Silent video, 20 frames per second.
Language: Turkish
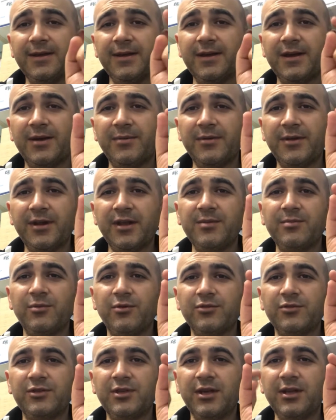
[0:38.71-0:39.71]
kamerayı
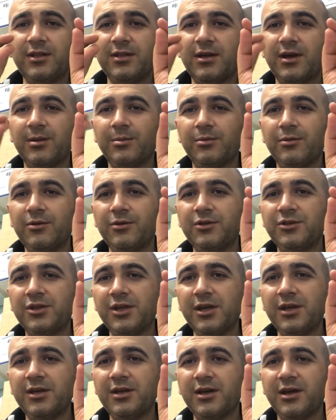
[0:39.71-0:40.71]
monte et, kabloyu
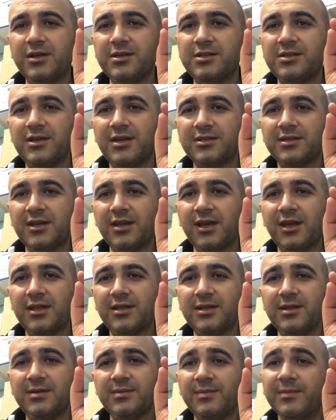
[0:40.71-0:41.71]
çek, kayıt cihazına
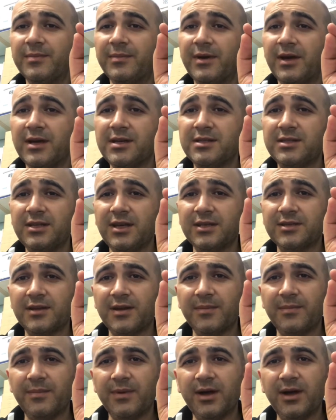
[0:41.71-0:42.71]
getir, kayıt
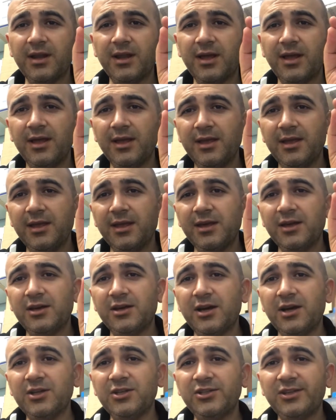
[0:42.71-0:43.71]
cihazına bağla,
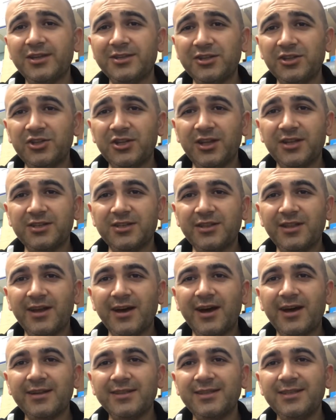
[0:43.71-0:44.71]
kayıt cihazının içerisinde
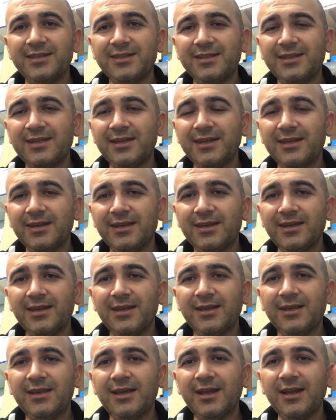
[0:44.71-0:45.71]
hard disk,
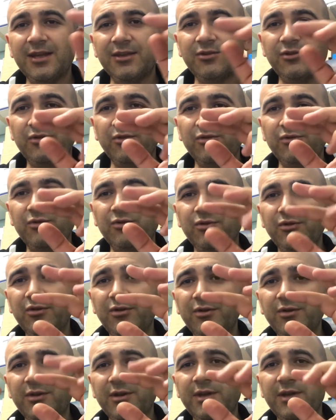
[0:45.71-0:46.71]
gelen
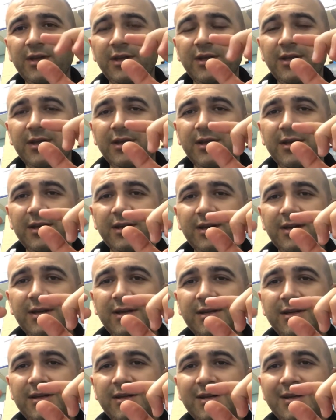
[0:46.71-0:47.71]
görüntüyü
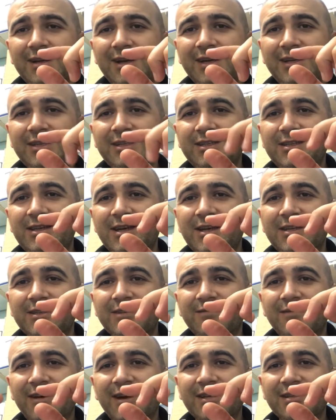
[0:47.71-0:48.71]
kayıt
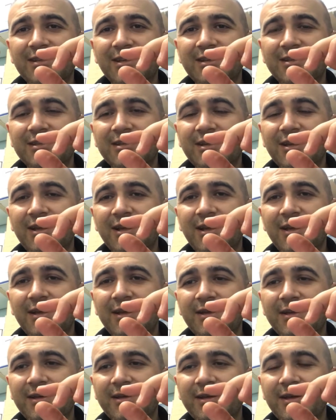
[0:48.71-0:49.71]
cihazı vasıtasıyla
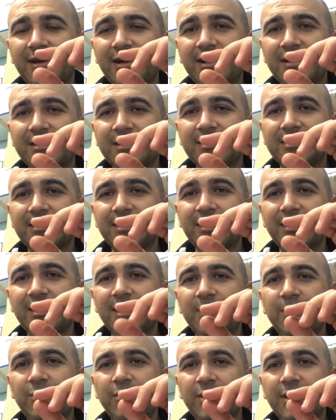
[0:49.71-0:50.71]
hard diske
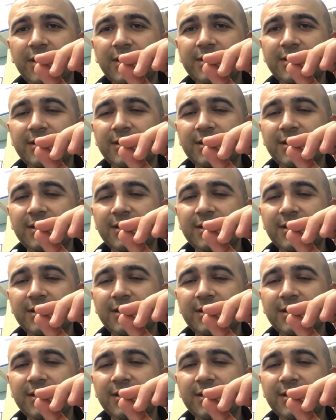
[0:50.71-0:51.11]
depolar.